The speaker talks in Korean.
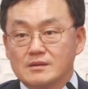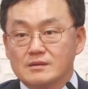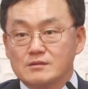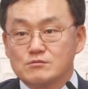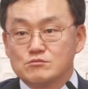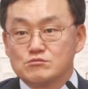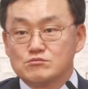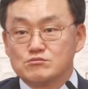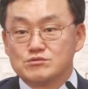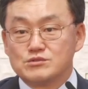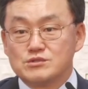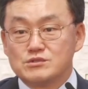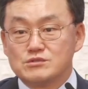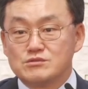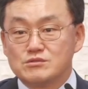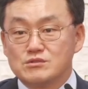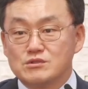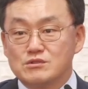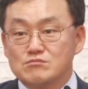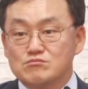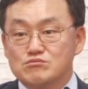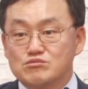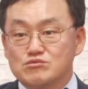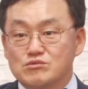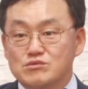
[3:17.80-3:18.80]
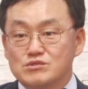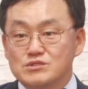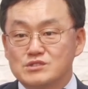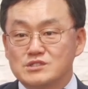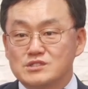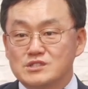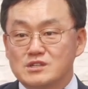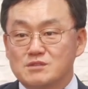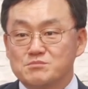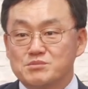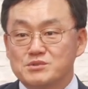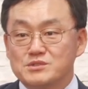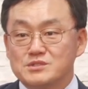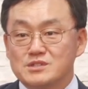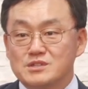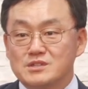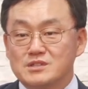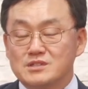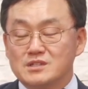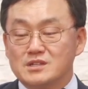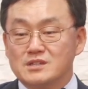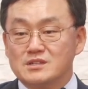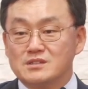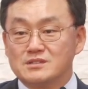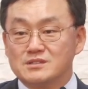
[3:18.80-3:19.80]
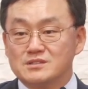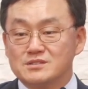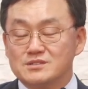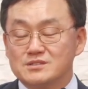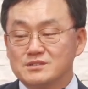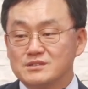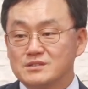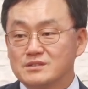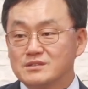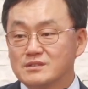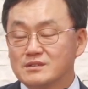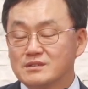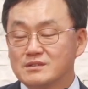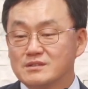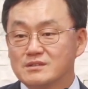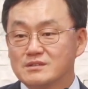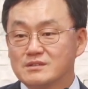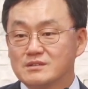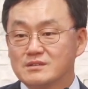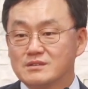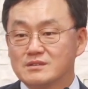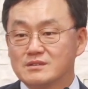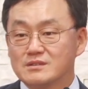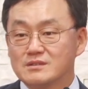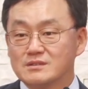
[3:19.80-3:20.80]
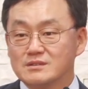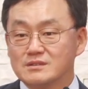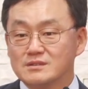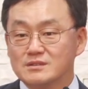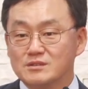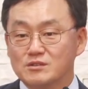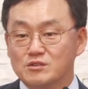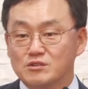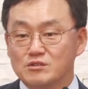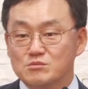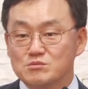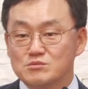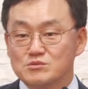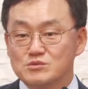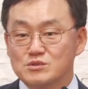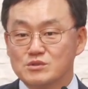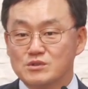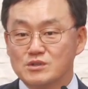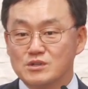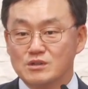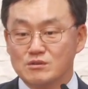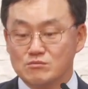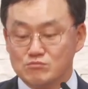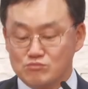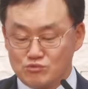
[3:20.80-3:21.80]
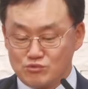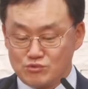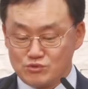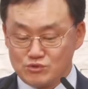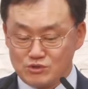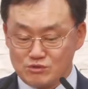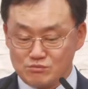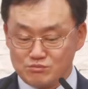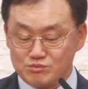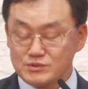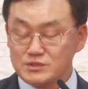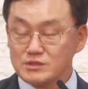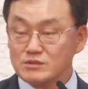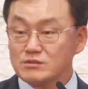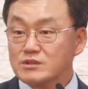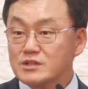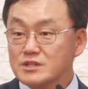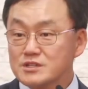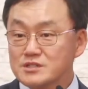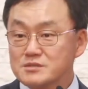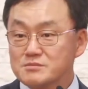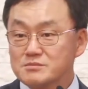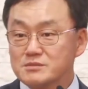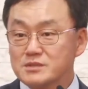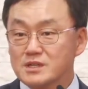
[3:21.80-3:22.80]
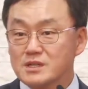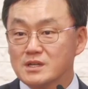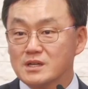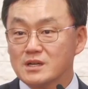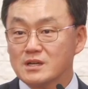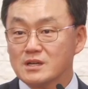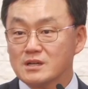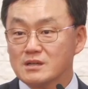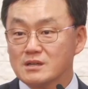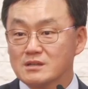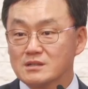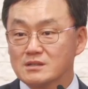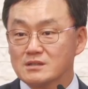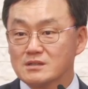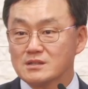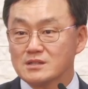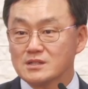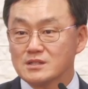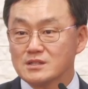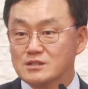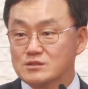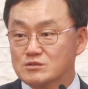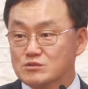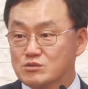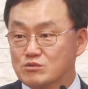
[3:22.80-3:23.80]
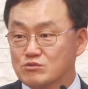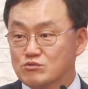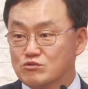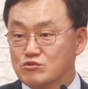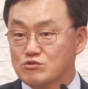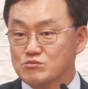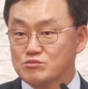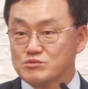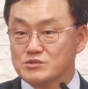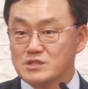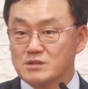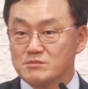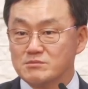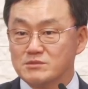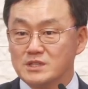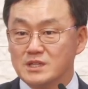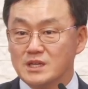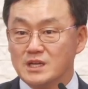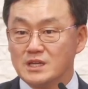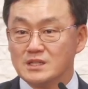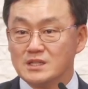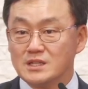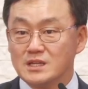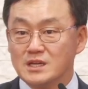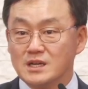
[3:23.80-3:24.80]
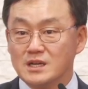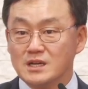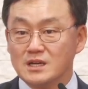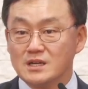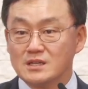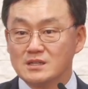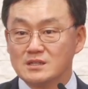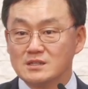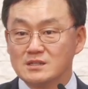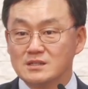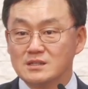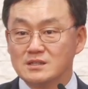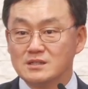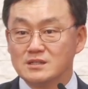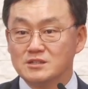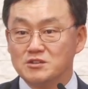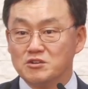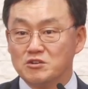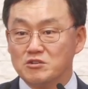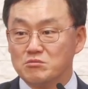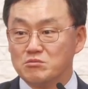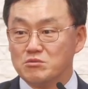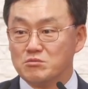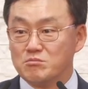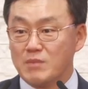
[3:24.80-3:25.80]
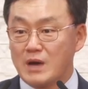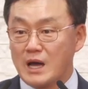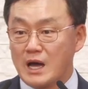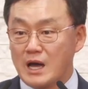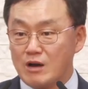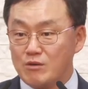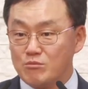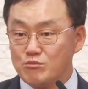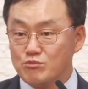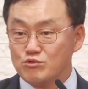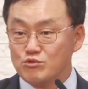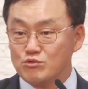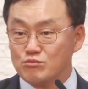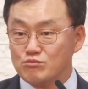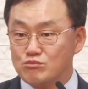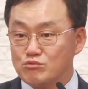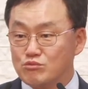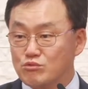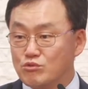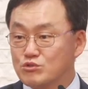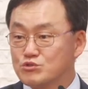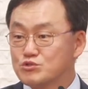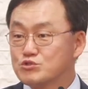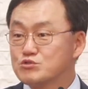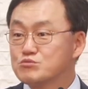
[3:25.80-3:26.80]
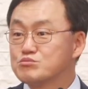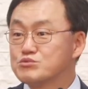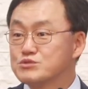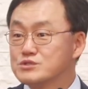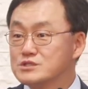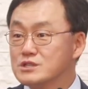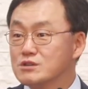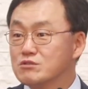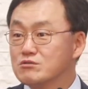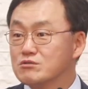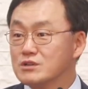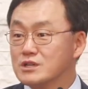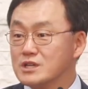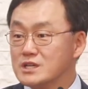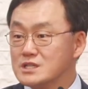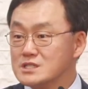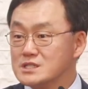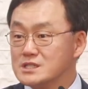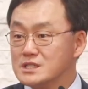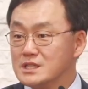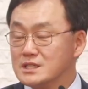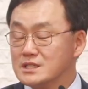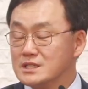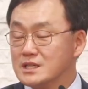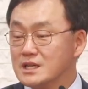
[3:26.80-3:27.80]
우리 손에 무엇이 잡히자 있냐는 거죠. 어, 여러분 손에 무엇을 붙잡고 계십니까? 손으로 붙잡는 게 아니라 여러분 마음으로 무엇을 붙잡고 계시느냐.